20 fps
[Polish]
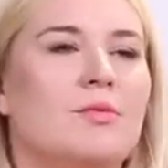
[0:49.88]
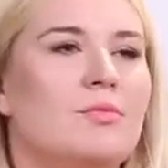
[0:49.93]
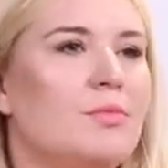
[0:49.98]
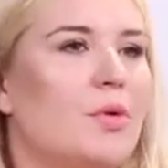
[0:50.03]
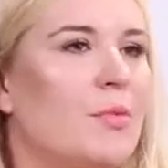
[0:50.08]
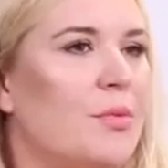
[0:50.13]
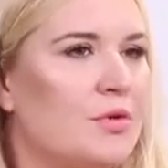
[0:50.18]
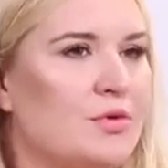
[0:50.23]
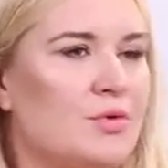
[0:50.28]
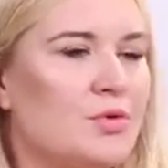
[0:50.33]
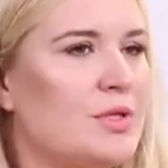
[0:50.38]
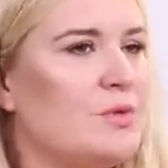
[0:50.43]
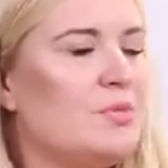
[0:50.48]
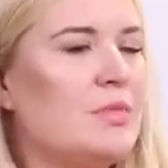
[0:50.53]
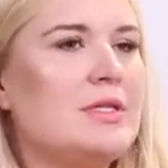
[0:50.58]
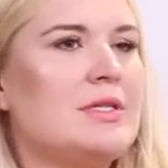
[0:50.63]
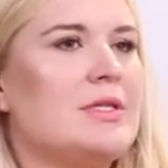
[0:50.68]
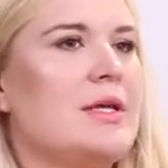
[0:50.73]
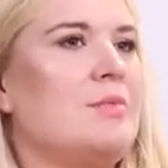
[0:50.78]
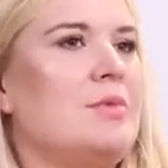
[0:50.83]
po prostu jest
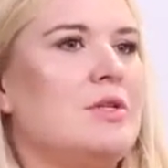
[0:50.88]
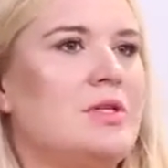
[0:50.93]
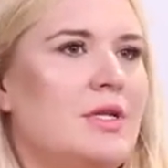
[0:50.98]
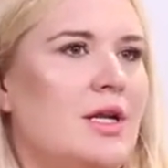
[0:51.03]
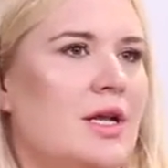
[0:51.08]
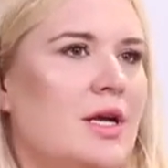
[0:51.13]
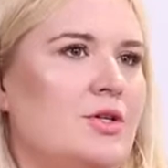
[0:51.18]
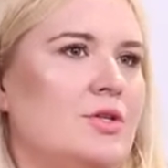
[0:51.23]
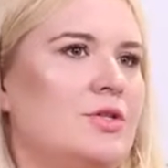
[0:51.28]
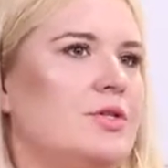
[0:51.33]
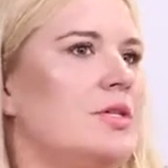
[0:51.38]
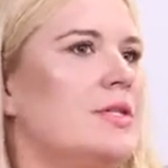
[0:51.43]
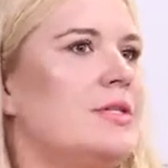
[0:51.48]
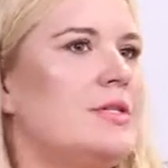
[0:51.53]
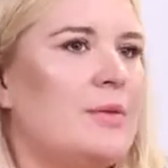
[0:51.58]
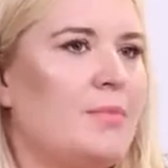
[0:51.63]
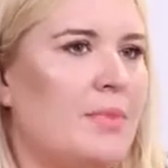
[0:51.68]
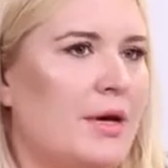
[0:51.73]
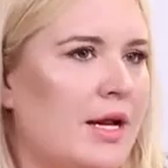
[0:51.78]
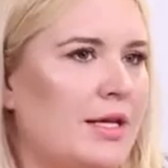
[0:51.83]
między nami źle, czy to jest
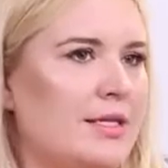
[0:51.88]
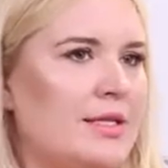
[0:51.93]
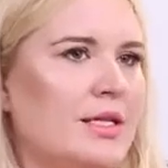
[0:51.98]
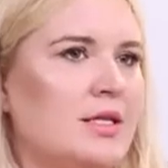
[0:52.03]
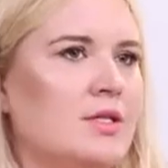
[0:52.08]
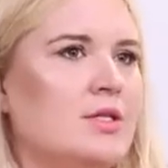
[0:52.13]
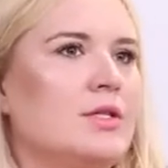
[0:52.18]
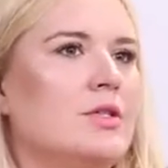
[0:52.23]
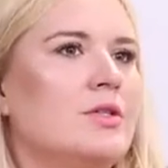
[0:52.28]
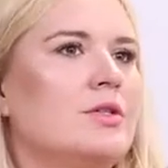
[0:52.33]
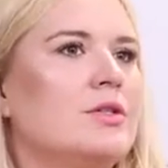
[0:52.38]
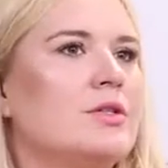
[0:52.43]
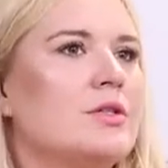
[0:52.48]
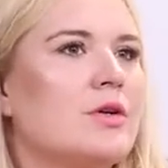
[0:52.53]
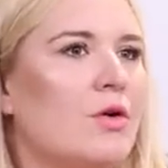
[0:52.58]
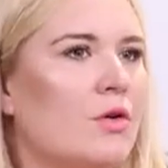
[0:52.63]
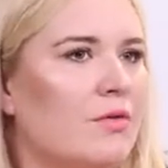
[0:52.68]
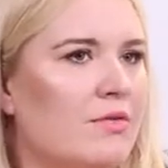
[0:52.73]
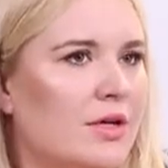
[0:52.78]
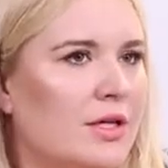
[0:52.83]
separacja, czy, czy
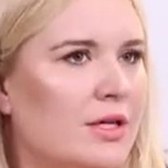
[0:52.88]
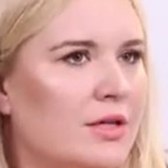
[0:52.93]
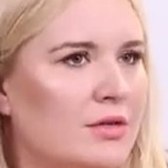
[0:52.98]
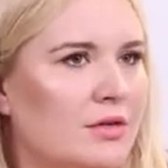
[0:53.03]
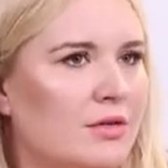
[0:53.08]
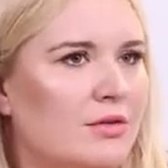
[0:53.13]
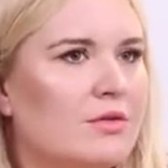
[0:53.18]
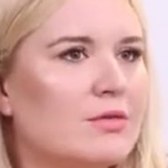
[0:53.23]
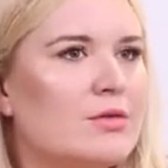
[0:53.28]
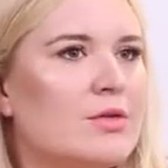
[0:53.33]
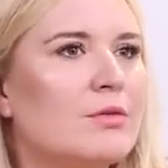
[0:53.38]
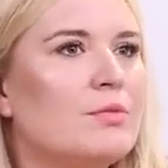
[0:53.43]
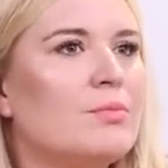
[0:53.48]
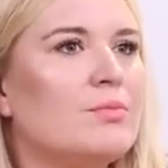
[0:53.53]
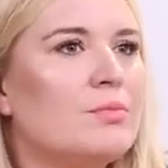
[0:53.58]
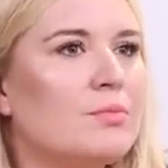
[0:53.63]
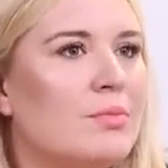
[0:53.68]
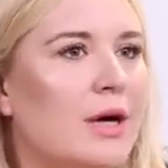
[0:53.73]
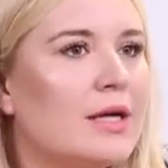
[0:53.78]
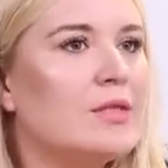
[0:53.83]
cokolwiek, no, co
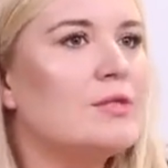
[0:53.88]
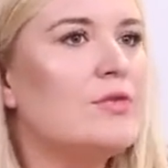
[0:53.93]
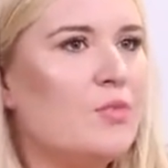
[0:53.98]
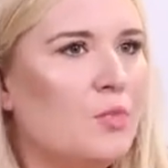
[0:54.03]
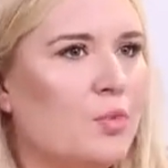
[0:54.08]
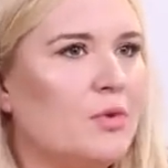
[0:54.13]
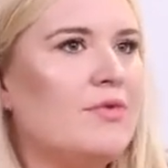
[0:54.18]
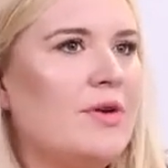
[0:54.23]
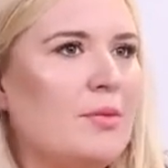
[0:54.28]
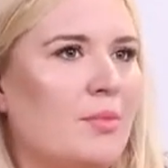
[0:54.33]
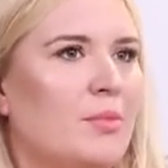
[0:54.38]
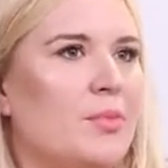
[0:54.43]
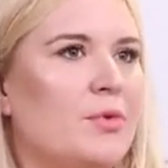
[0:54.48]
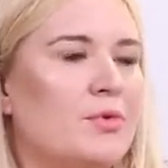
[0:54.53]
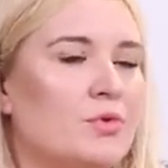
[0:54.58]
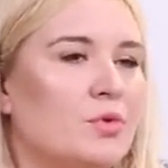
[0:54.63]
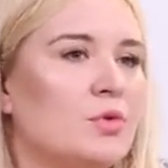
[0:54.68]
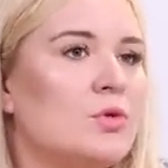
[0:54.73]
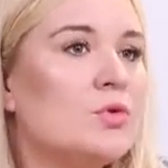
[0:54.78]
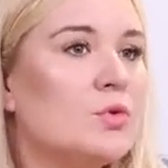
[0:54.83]
bardzo wpływa, po
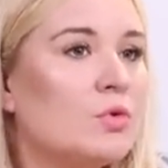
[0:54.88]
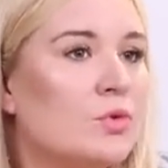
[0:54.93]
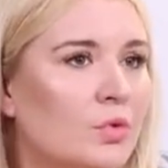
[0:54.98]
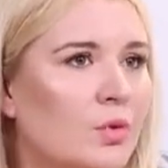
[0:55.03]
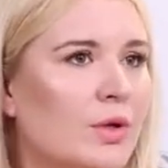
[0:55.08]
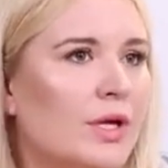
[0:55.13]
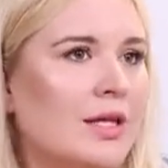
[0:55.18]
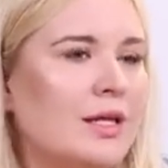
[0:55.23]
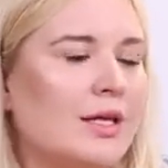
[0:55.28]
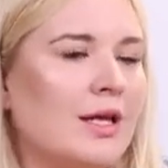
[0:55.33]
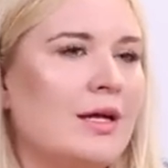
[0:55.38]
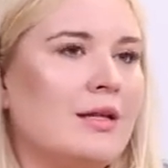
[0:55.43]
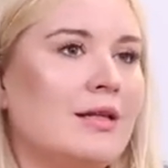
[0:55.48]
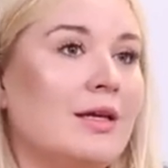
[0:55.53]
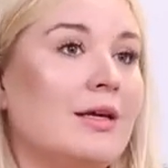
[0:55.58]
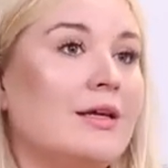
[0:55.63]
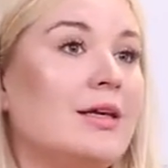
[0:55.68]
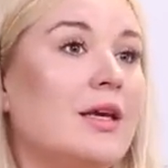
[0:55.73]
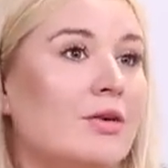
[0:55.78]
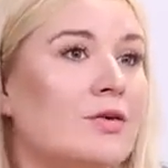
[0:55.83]
prostu i rzutuje na,
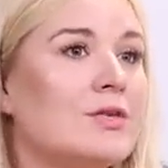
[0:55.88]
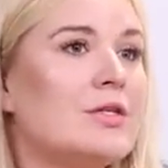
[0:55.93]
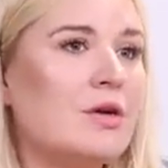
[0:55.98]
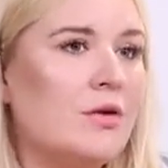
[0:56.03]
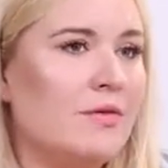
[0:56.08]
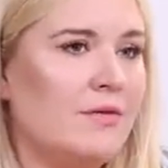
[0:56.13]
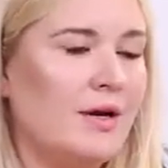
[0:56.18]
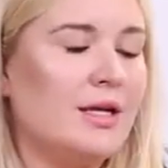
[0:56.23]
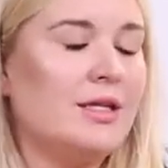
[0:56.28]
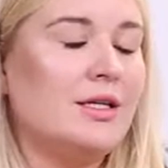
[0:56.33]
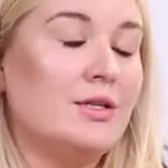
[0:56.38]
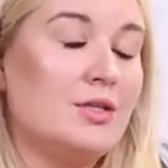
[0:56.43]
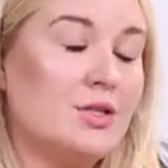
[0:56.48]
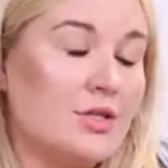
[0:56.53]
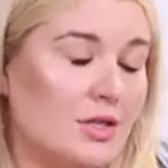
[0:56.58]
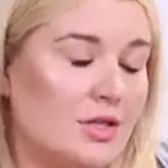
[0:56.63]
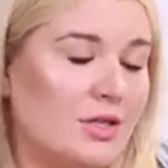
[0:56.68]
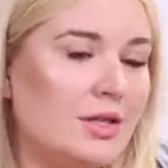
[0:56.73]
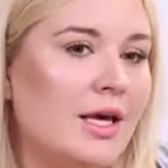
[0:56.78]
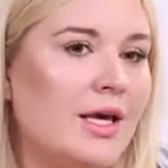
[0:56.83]
na jego zachowanie,
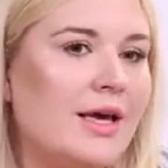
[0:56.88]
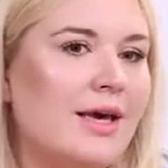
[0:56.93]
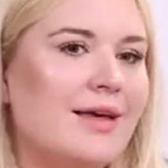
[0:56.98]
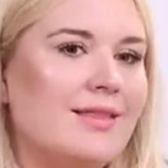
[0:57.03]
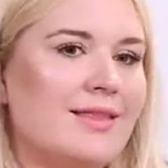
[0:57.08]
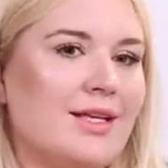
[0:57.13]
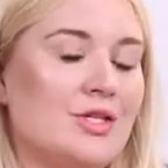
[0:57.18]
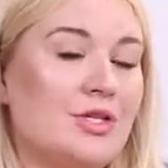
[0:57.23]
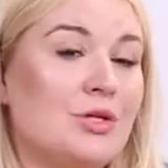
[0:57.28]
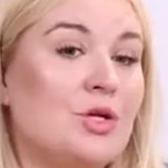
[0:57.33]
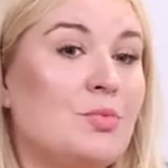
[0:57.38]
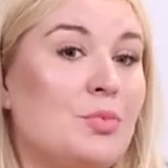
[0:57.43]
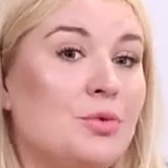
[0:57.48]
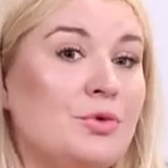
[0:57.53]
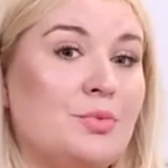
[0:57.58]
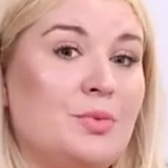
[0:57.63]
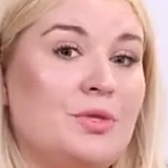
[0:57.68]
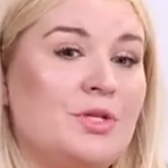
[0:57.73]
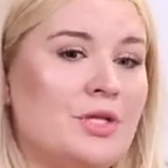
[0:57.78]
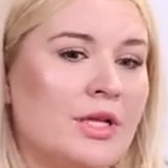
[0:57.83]
czyli naszego
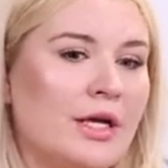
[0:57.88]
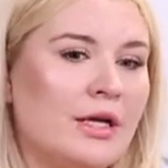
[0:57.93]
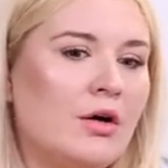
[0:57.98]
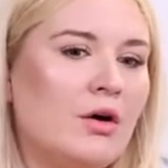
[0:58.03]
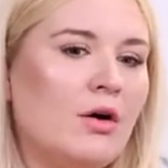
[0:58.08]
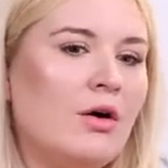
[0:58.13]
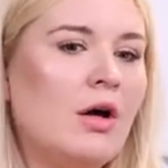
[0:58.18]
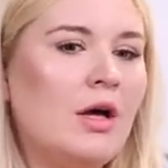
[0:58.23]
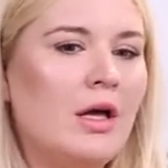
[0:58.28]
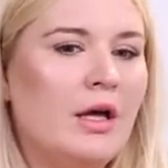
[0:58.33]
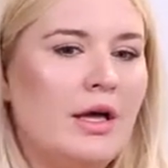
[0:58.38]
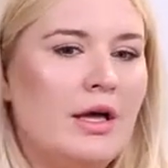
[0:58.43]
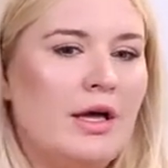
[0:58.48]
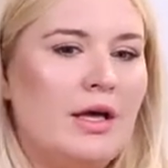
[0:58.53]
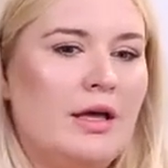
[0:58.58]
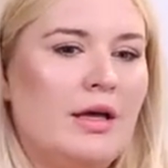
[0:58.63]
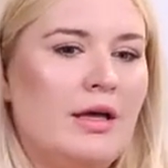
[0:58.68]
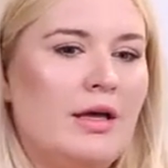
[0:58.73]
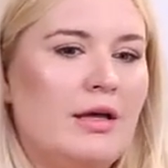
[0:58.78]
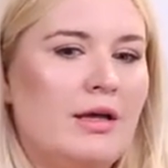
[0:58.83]
podopiecznego,
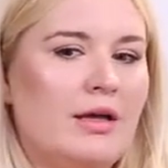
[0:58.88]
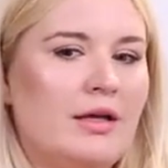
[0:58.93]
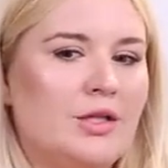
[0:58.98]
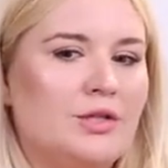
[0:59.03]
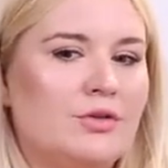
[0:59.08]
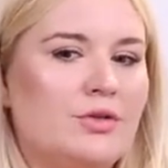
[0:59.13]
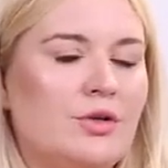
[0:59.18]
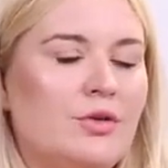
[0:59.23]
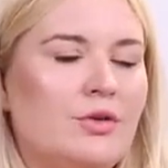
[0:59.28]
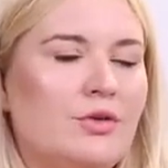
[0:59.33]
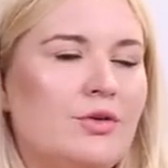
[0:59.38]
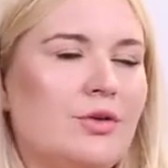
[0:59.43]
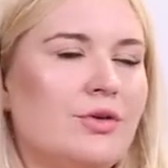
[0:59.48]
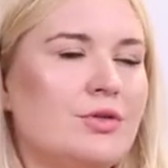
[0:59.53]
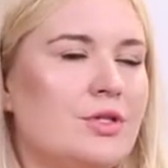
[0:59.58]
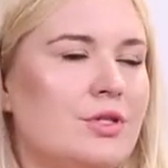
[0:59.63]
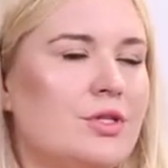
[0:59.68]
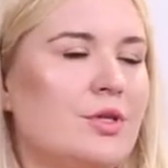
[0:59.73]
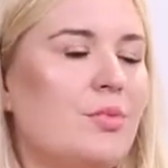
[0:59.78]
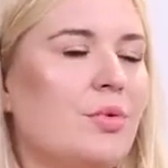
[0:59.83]
e, to
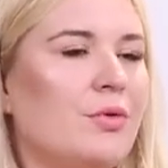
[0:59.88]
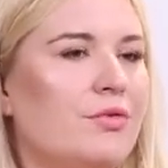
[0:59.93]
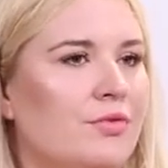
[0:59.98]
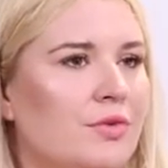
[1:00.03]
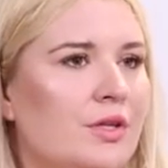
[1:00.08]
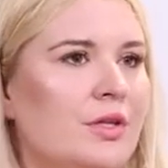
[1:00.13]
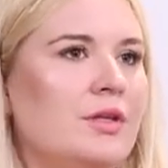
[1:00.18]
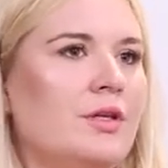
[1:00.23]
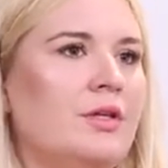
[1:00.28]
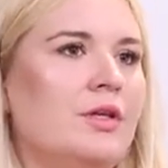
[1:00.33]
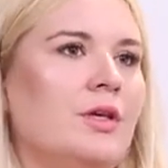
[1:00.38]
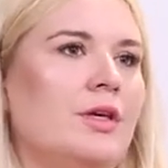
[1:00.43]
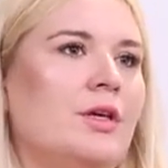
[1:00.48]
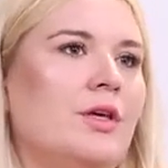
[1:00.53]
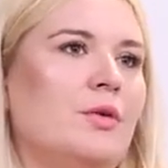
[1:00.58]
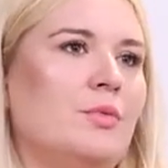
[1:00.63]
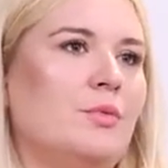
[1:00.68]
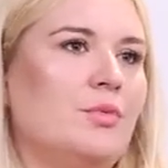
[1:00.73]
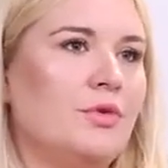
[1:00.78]
rodzice powinni